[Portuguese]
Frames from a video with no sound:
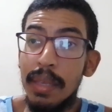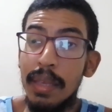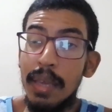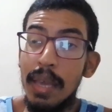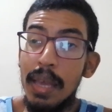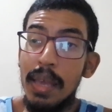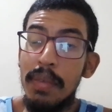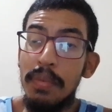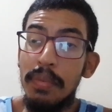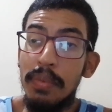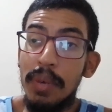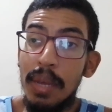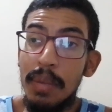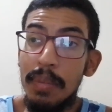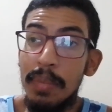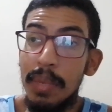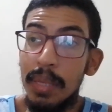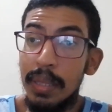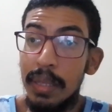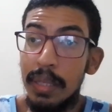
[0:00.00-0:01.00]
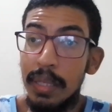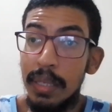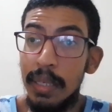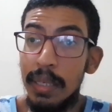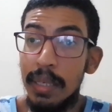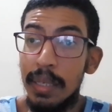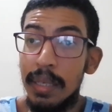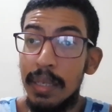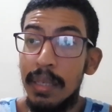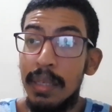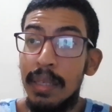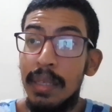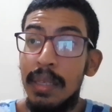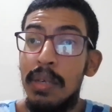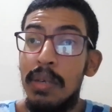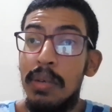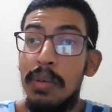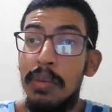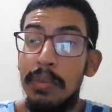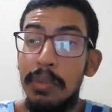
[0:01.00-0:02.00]
Quem vai manter
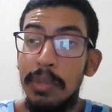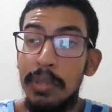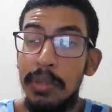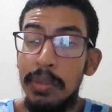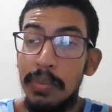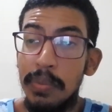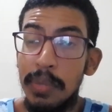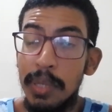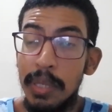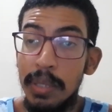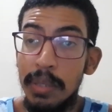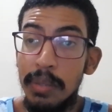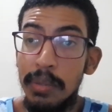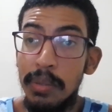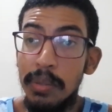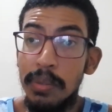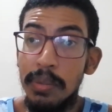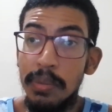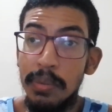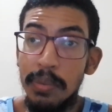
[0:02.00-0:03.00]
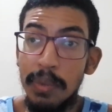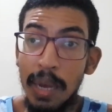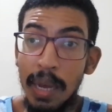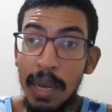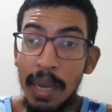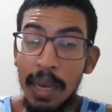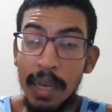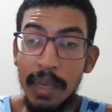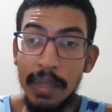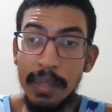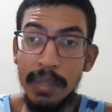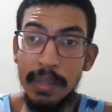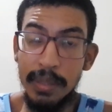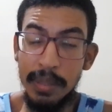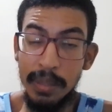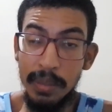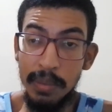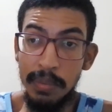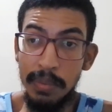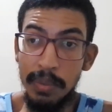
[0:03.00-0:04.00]
os vídeos no ar
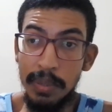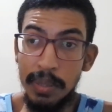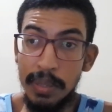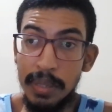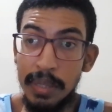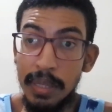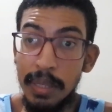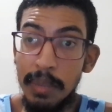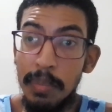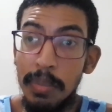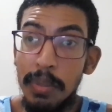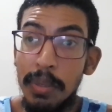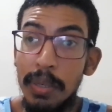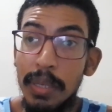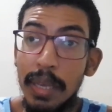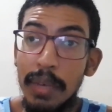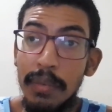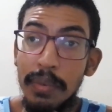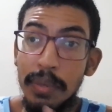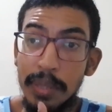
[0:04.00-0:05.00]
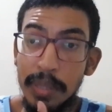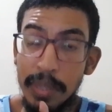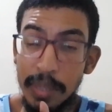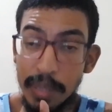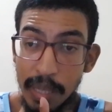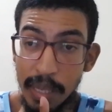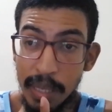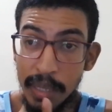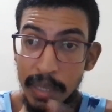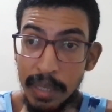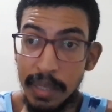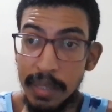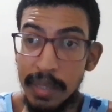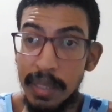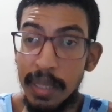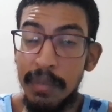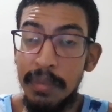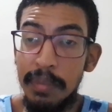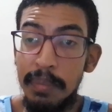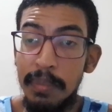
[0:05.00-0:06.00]
são você, porque é você que
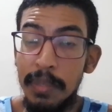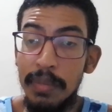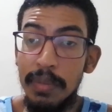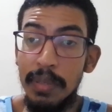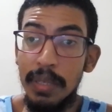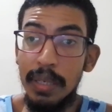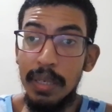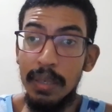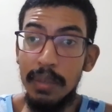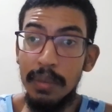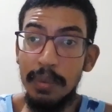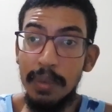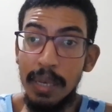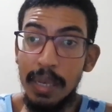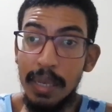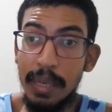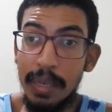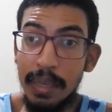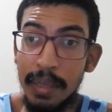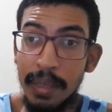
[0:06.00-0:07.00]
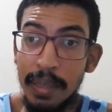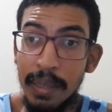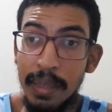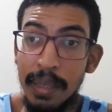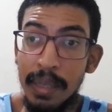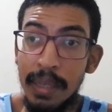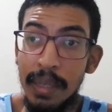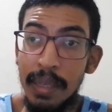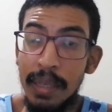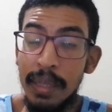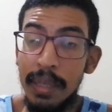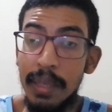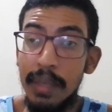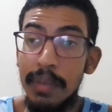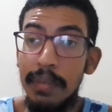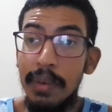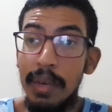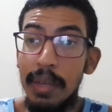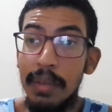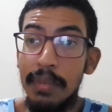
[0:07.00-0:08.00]
está me vendo agora
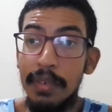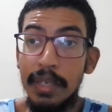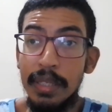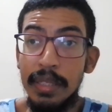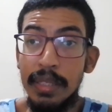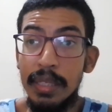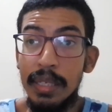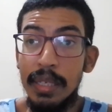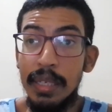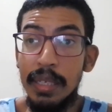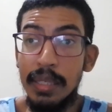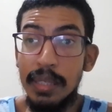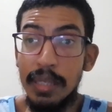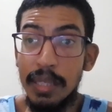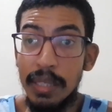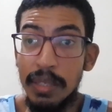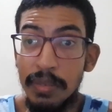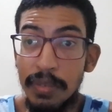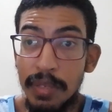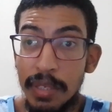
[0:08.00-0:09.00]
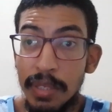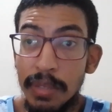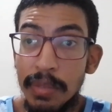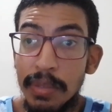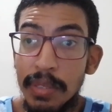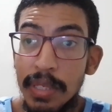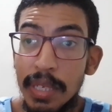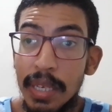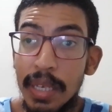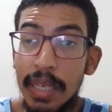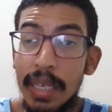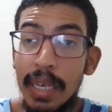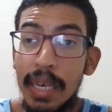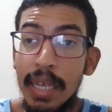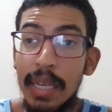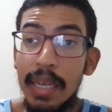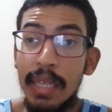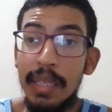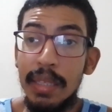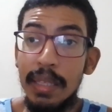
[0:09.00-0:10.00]
que vai fazer esse vídeo
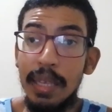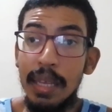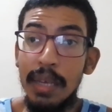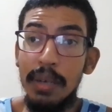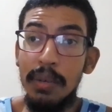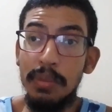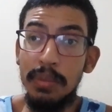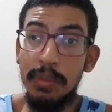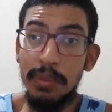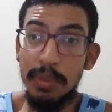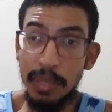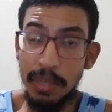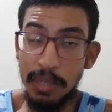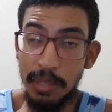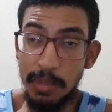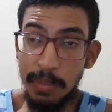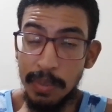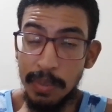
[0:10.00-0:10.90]
chegar até outras